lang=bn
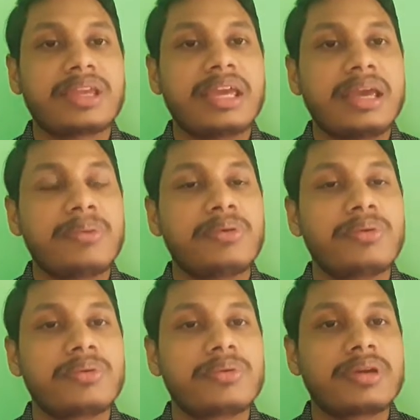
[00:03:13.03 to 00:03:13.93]
এবং
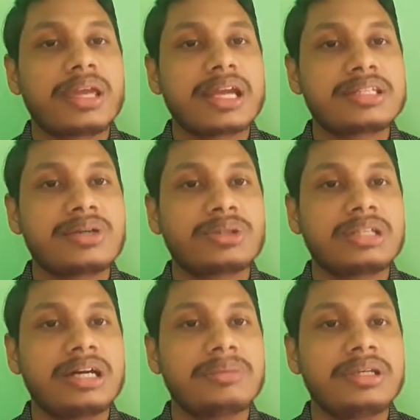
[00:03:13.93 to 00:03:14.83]
একটি কথা
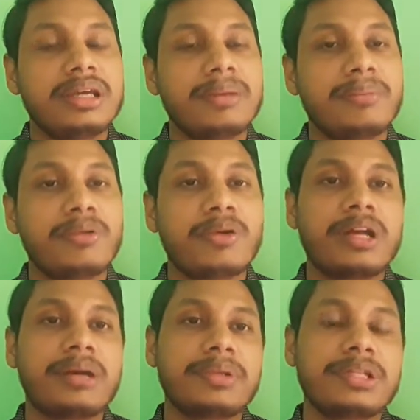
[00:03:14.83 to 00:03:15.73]
আমি
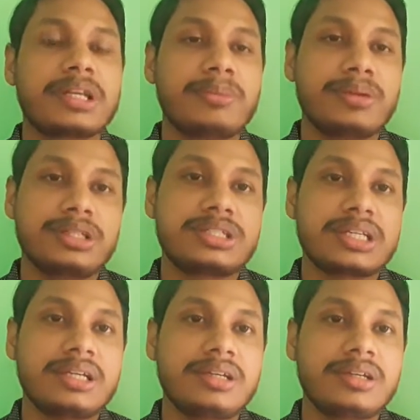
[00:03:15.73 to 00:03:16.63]
পুনরায় আপনাদেরকে বলতে
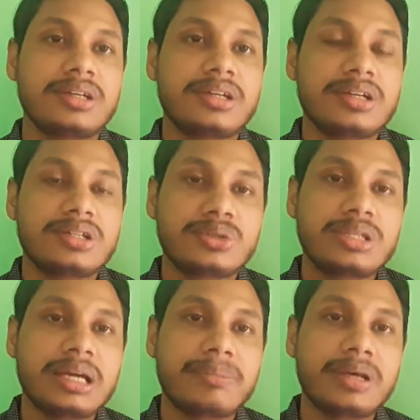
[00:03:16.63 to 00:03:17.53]
চাই যদি
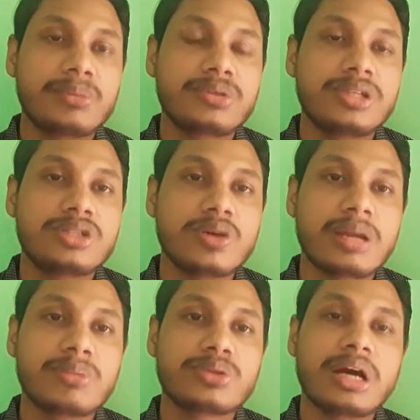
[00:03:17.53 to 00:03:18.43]
আপনার মধ্যে জলার
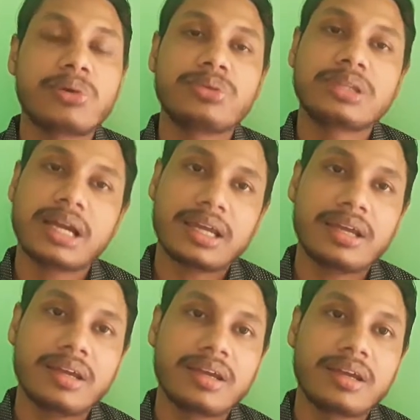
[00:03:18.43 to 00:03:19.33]
মতো আগুন থাকে
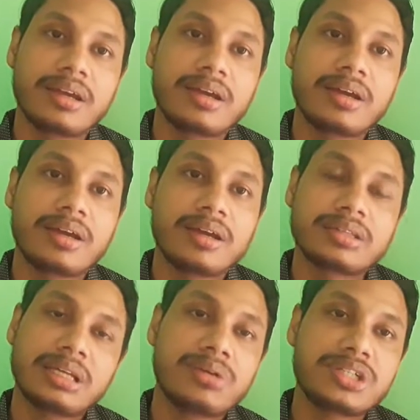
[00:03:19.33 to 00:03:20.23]

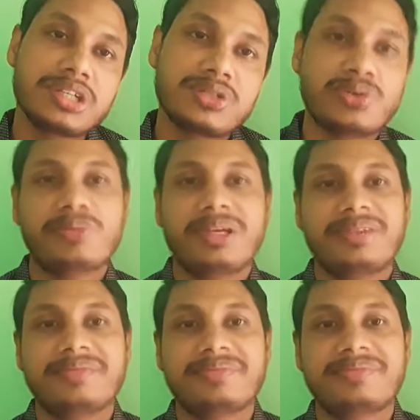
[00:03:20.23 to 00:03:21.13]
তাহলে সেটা জ্বলবেই
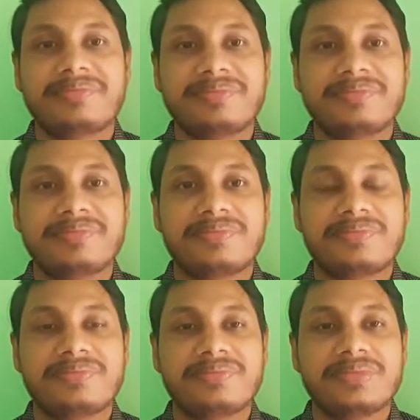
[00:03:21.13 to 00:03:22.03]

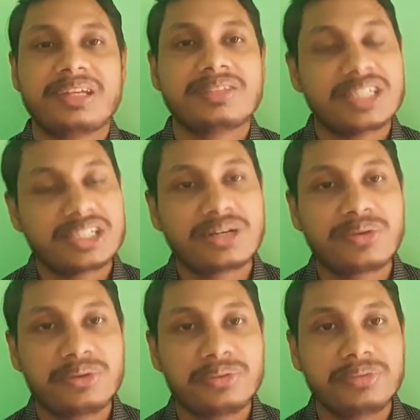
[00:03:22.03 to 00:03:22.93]
চেষ্টা
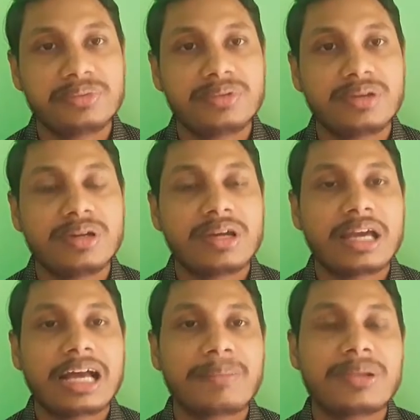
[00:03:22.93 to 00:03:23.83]
করুন
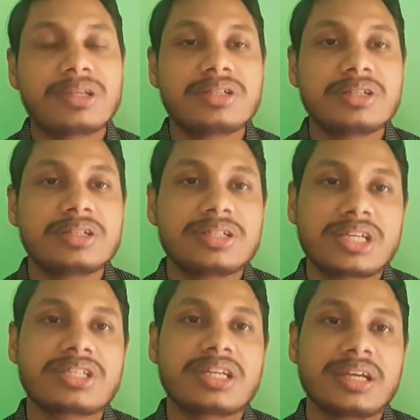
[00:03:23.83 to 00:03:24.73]
আপনাদের
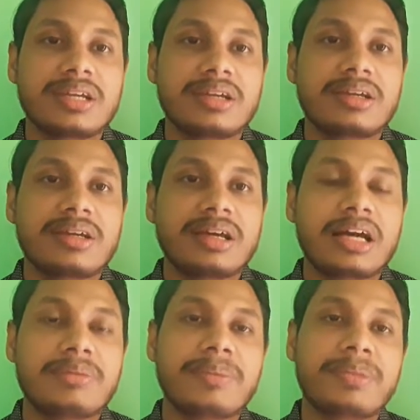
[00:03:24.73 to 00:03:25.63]
চেষ্টায়
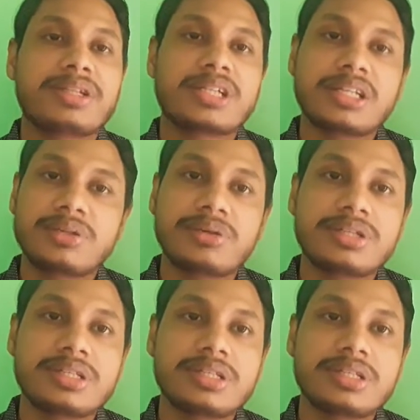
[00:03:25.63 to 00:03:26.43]
আমি আপনাদের সাথে রয়েছি